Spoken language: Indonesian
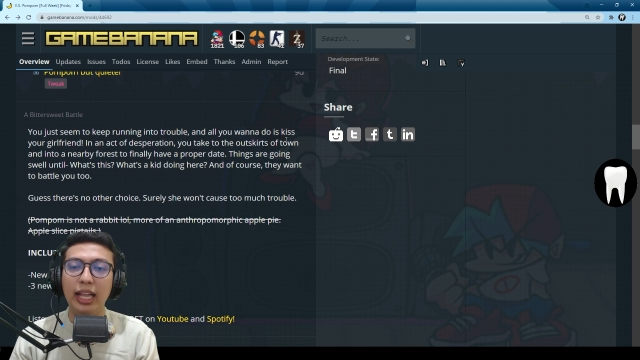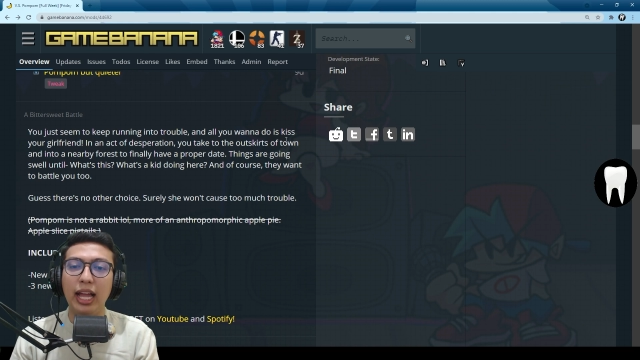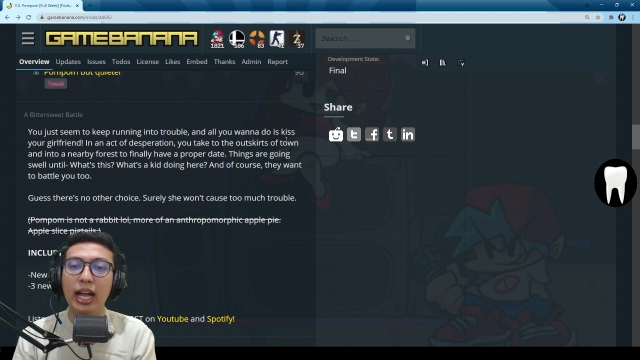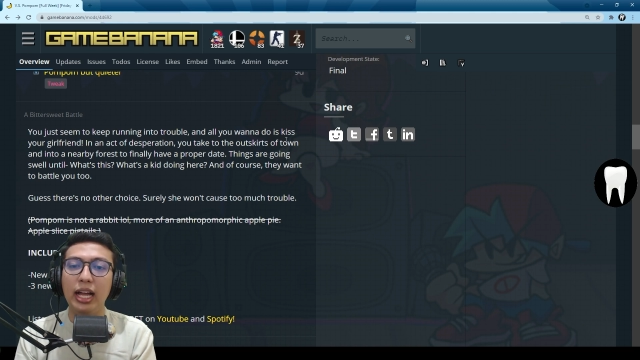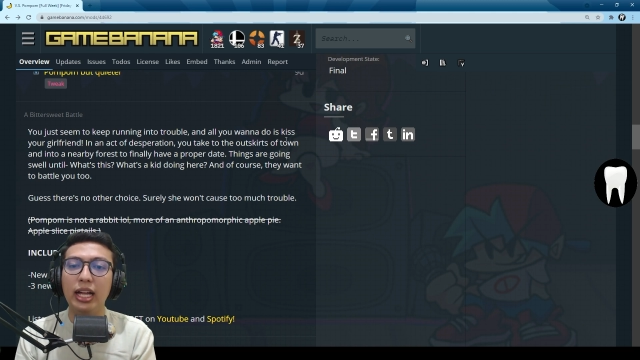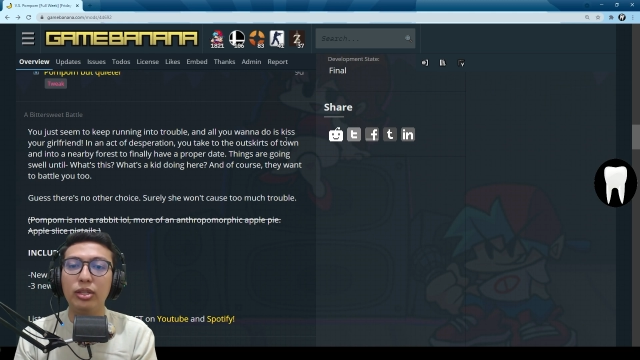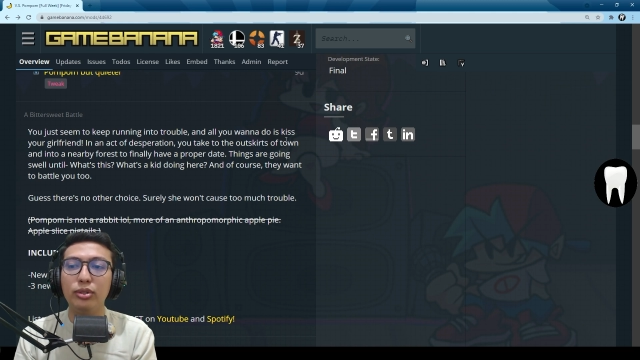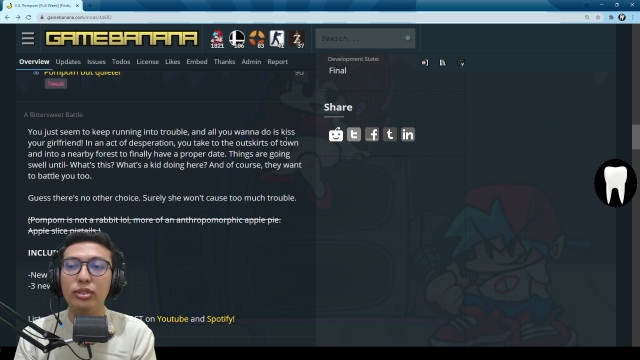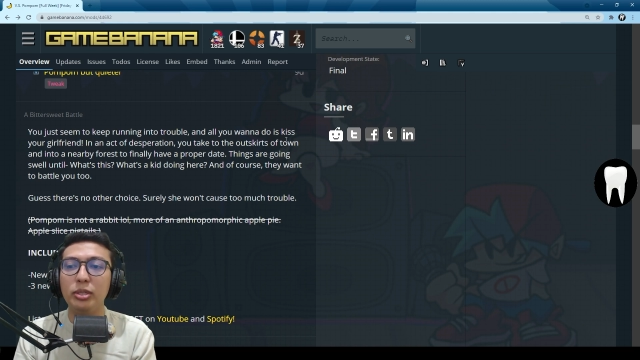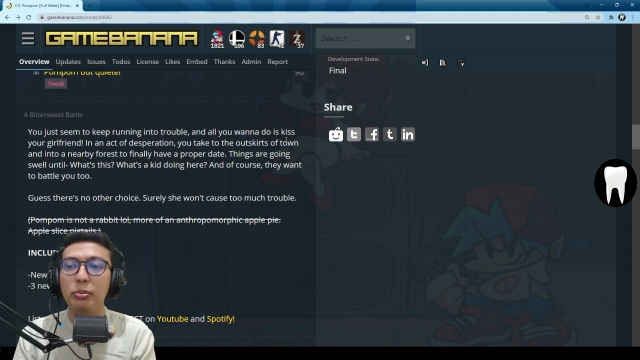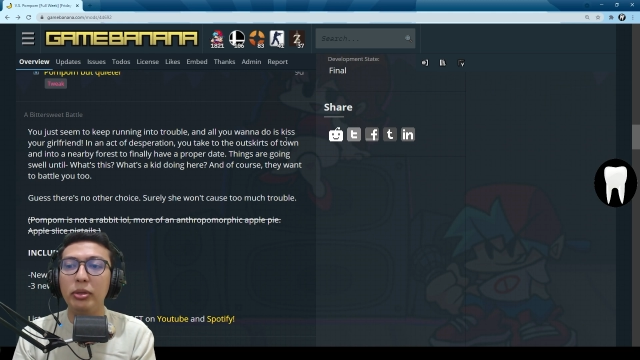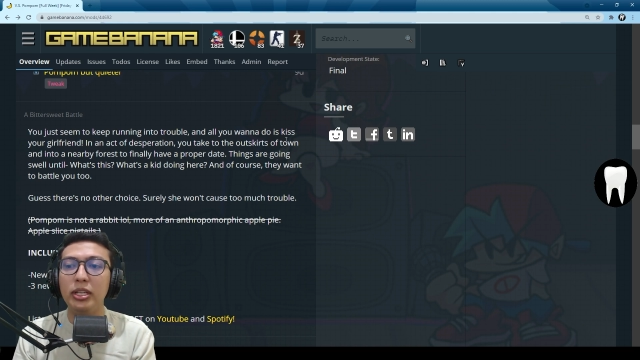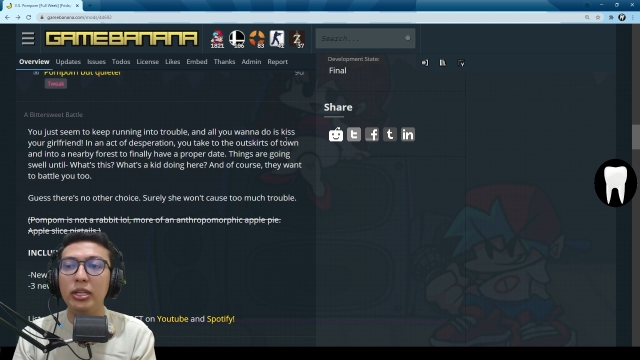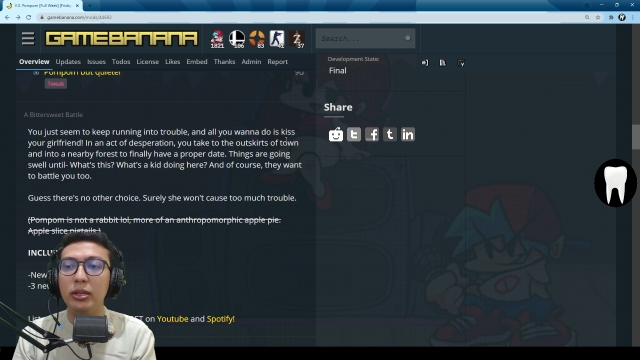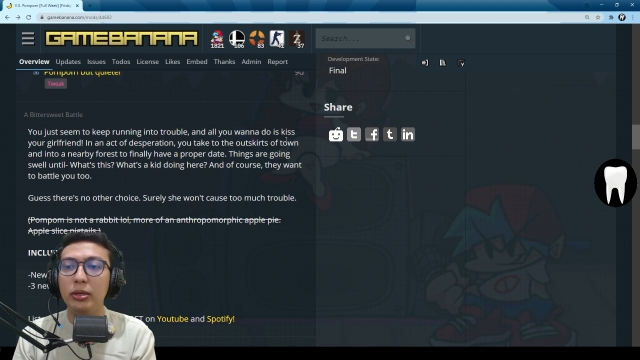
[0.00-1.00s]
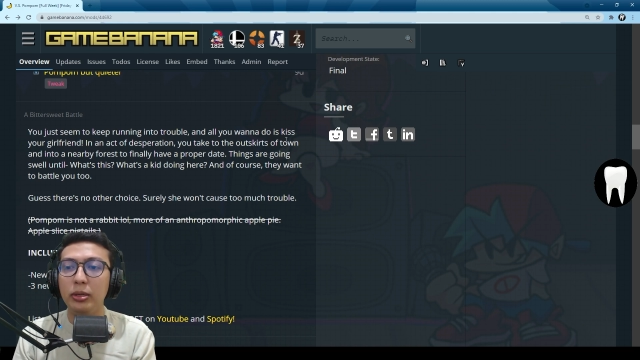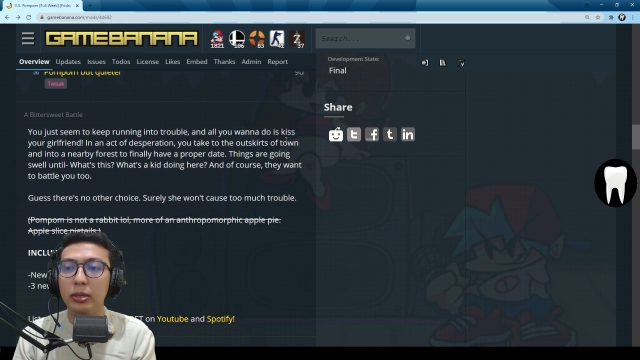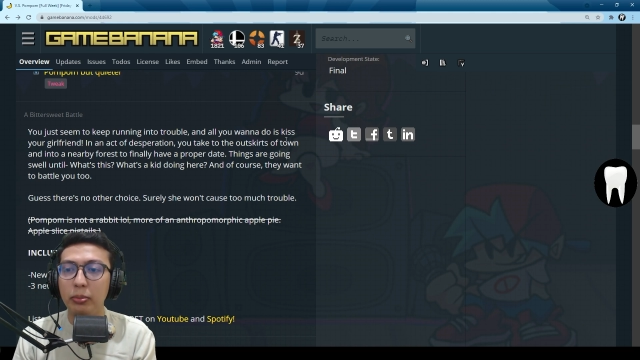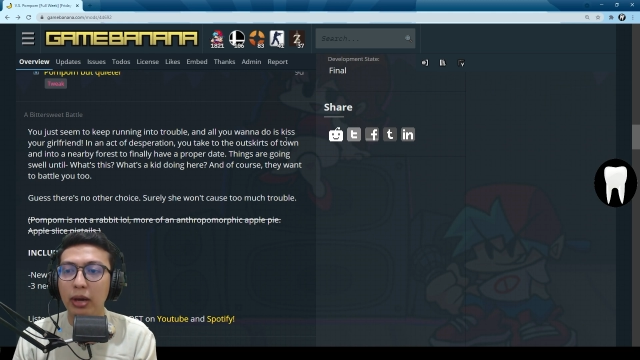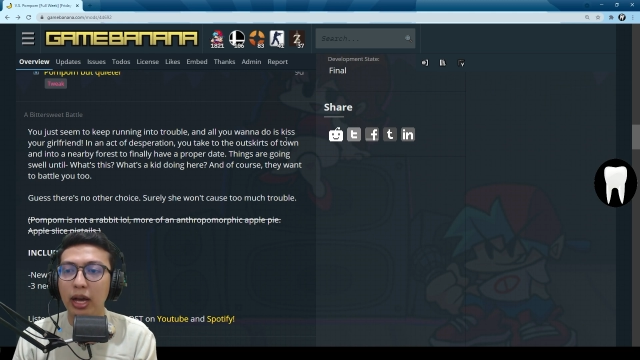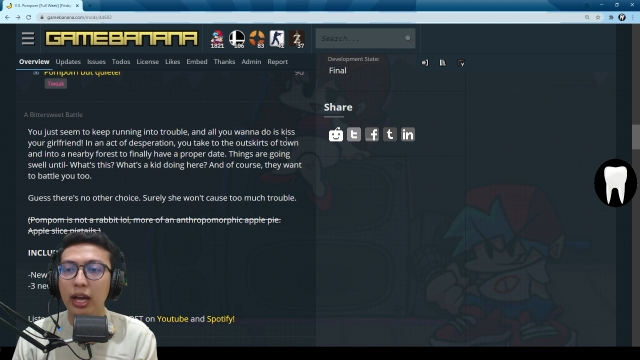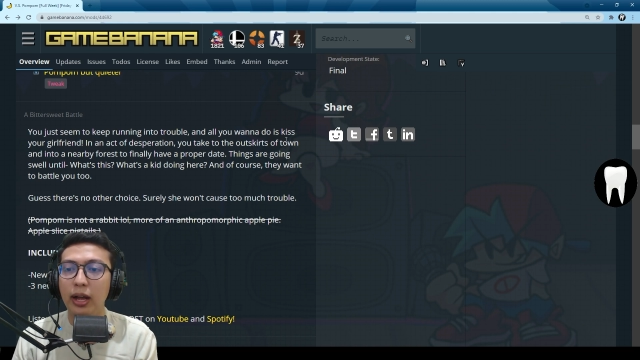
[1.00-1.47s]
Nah terus
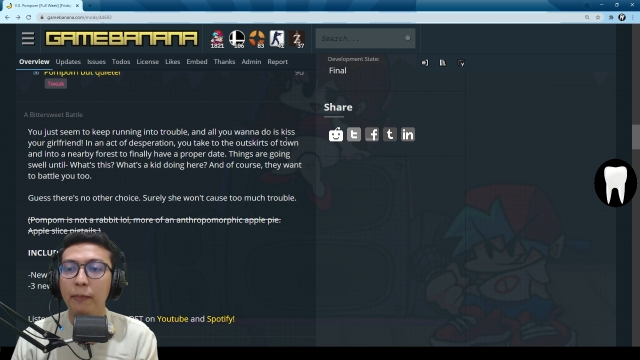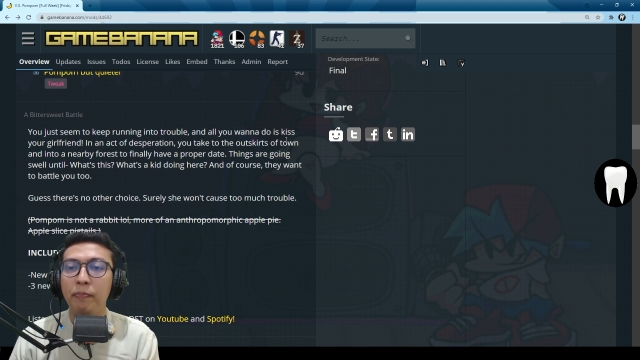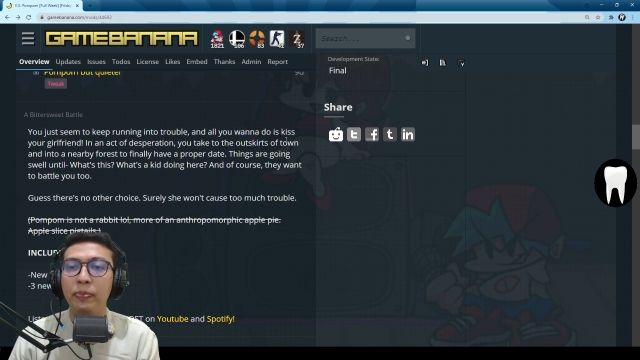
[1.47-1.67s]
tiba-tiba